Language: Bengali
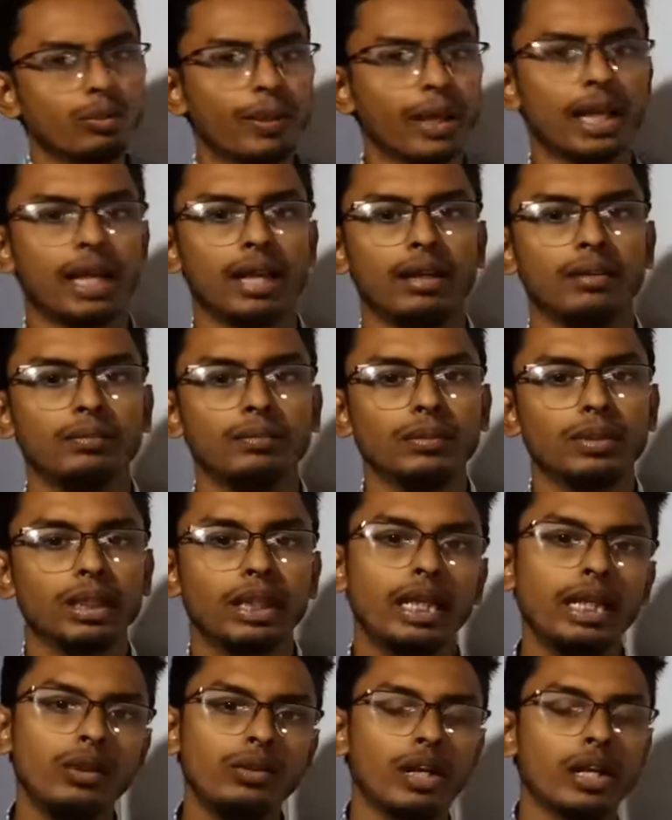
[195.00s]
তো পেয়ে গেলাম
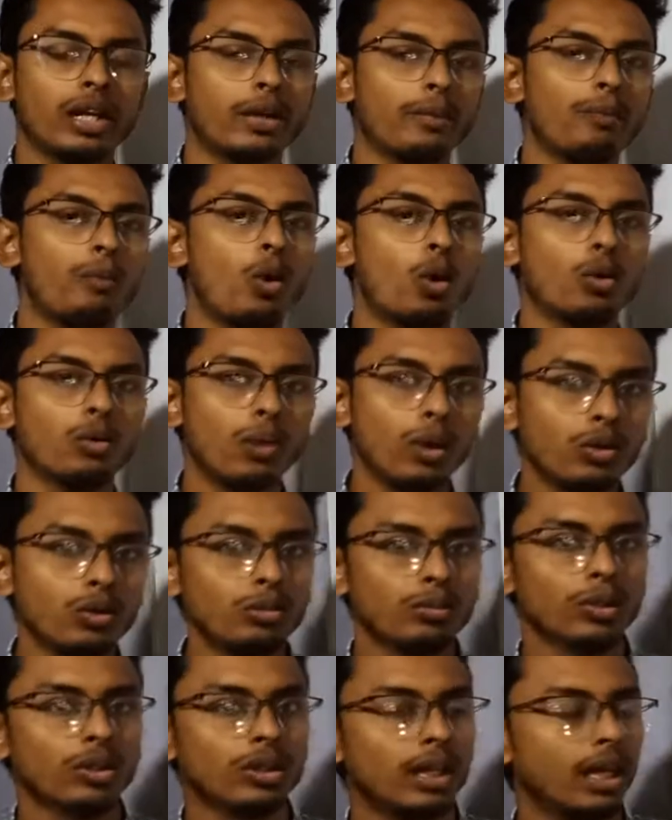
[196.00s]
কিন্তু একটা
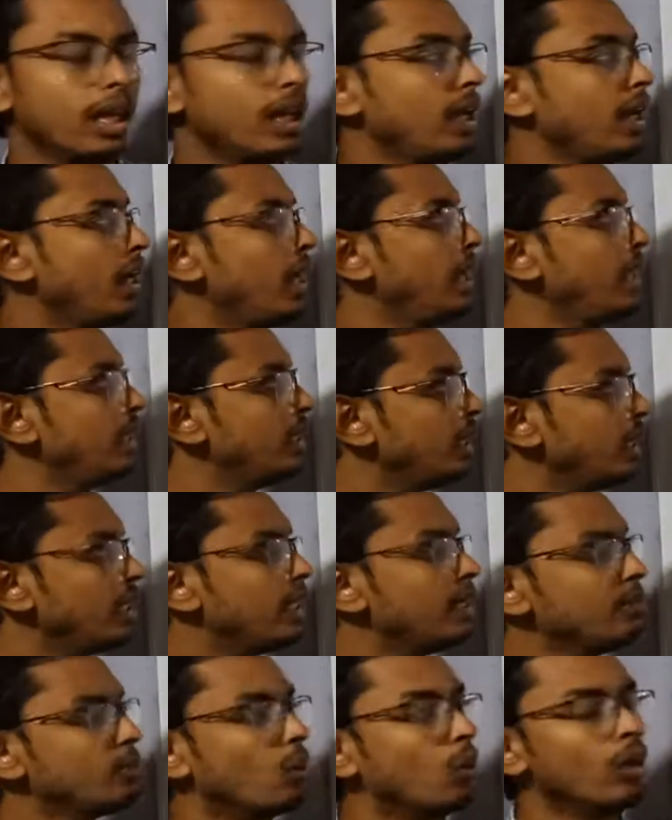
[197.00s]
পরমাণুর মধ্যে এই
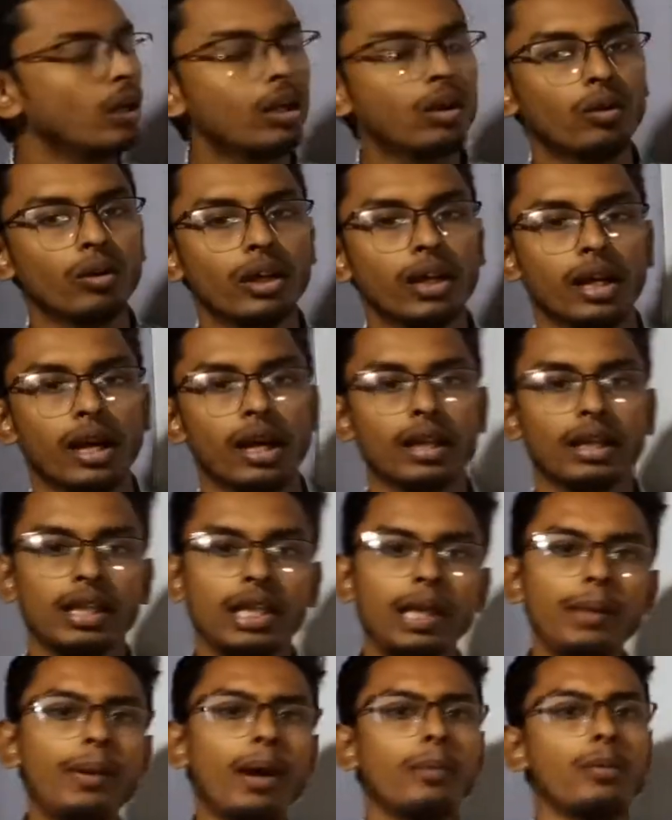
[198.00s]
তিনটি মৌলিক কণিকা
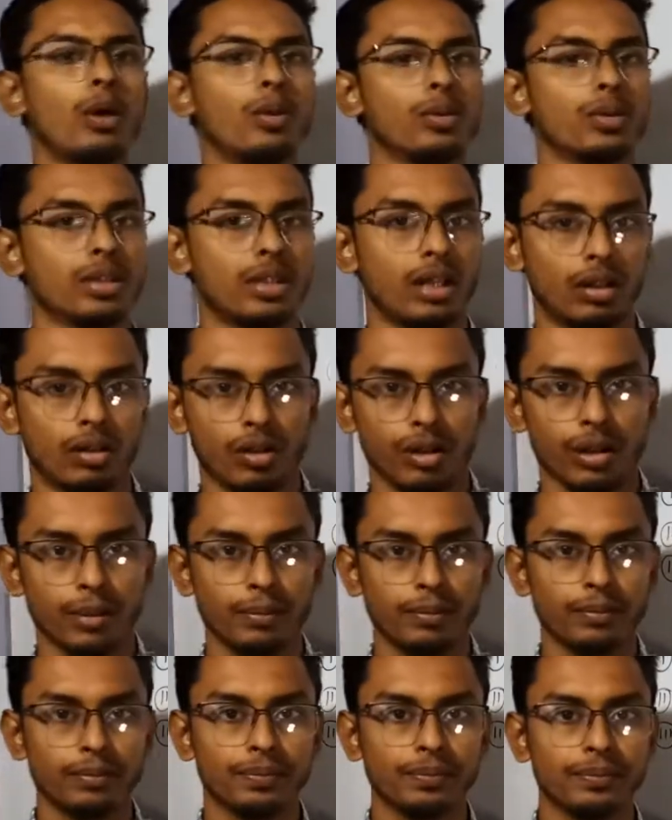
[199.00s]
কিভাবে অবস্থান করে
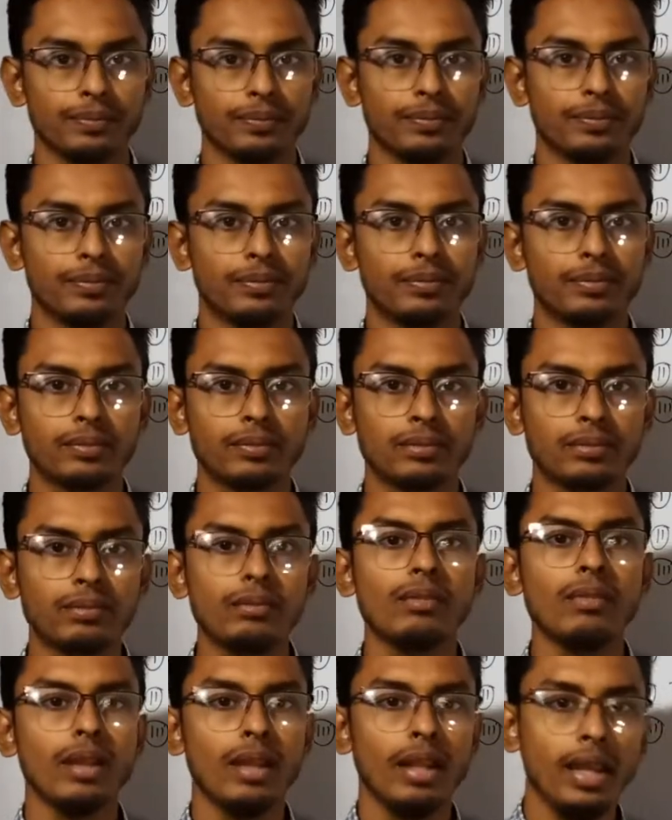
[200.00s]

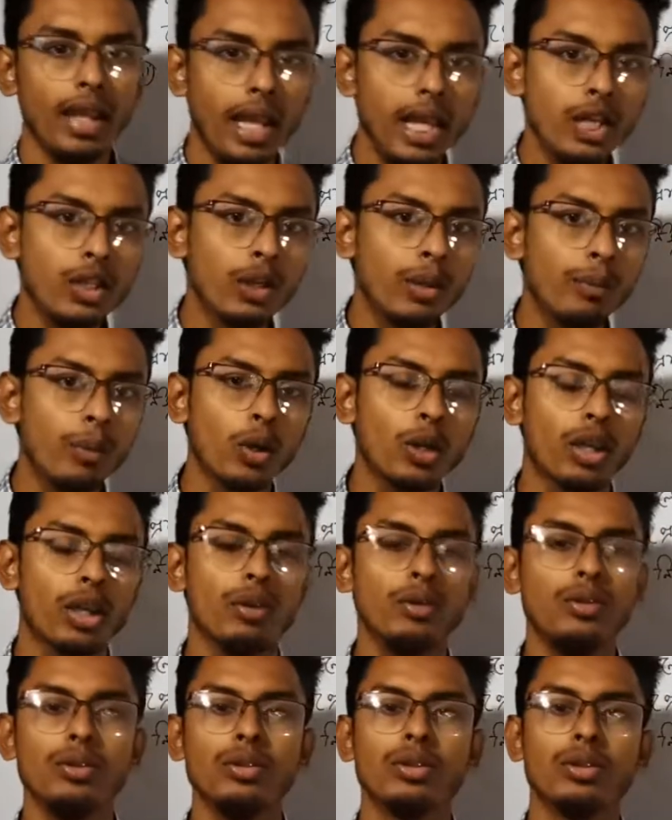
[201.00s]
এই সম্পর্কেও
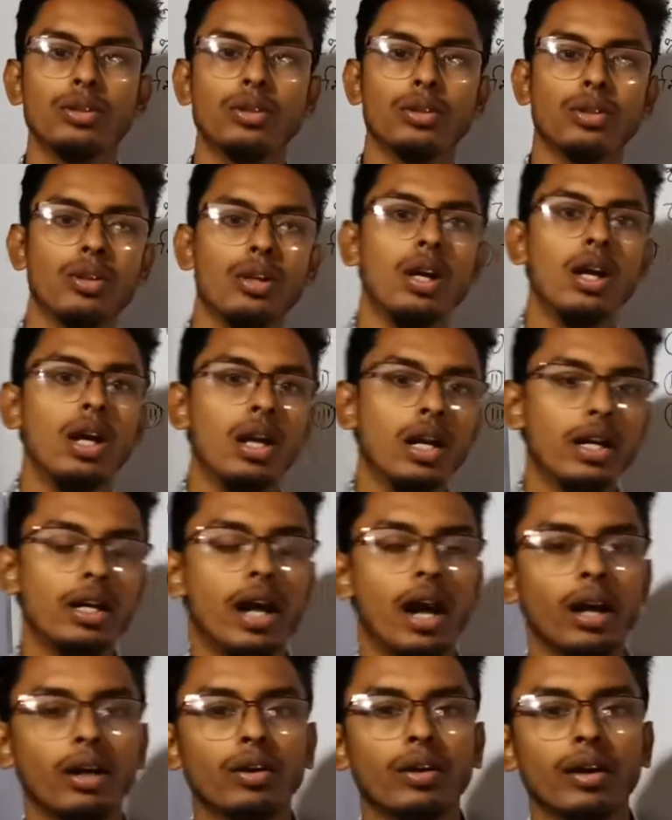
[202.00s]

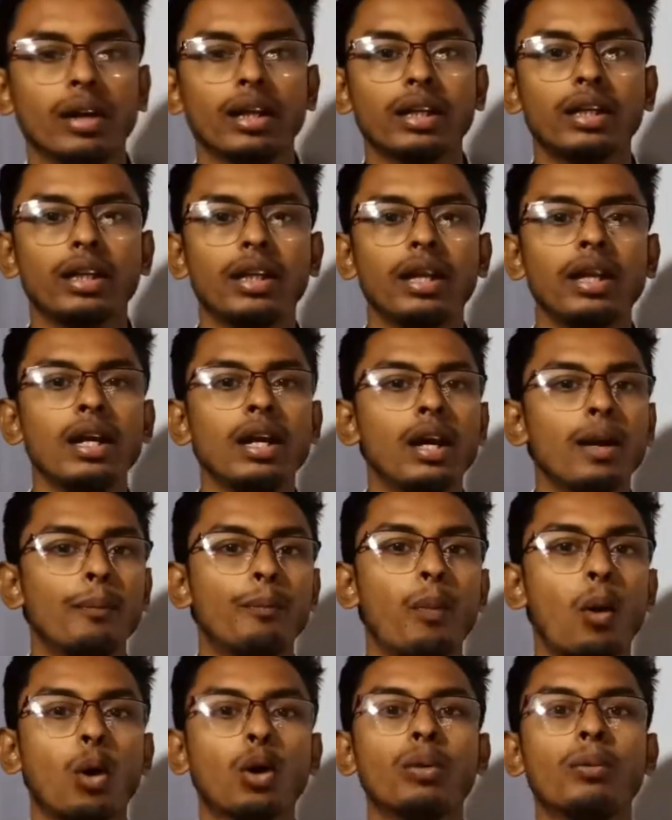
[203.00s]
ডালটন একটি
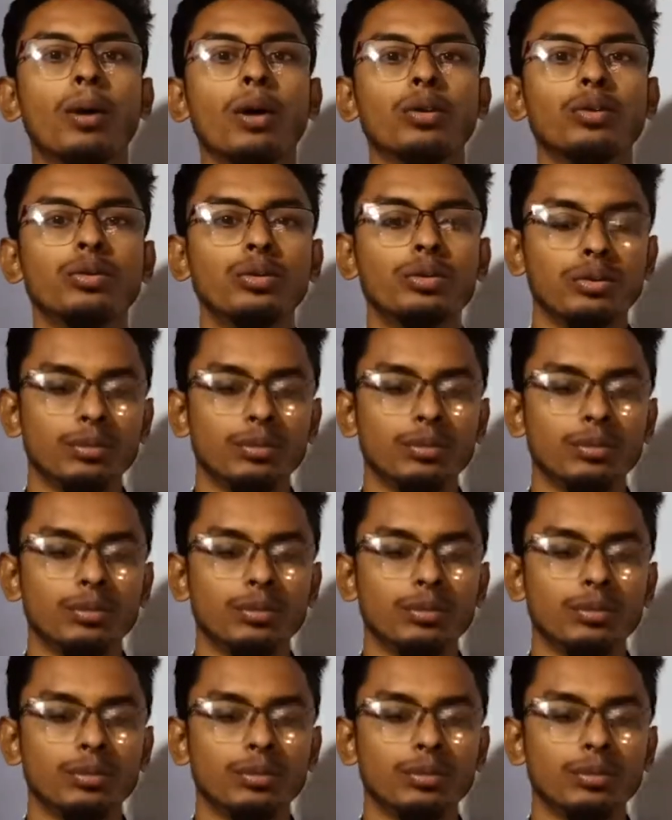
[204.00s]
পরমাণু